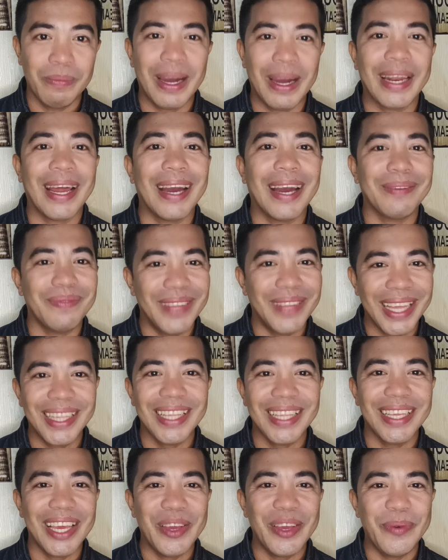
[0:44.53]
para
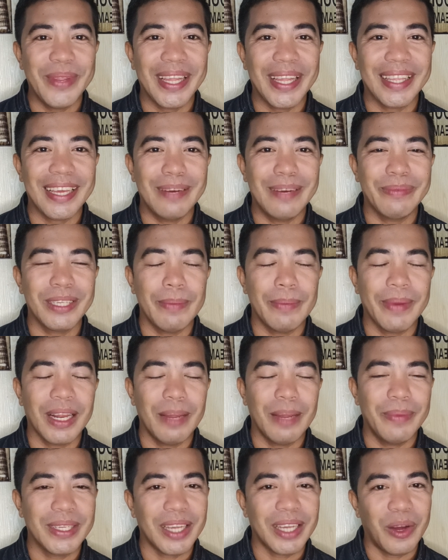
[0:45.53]
updated kayo when it comes times na
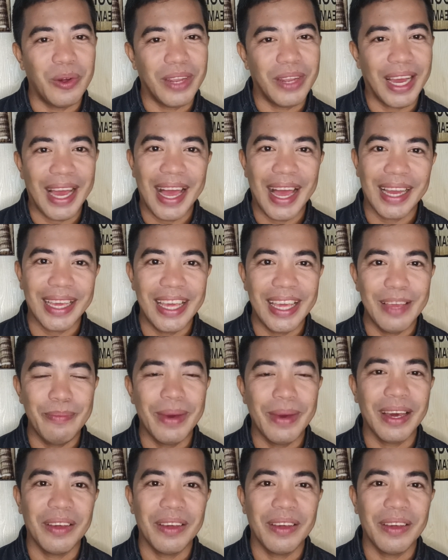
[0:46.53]
maglabas ako ng aking mga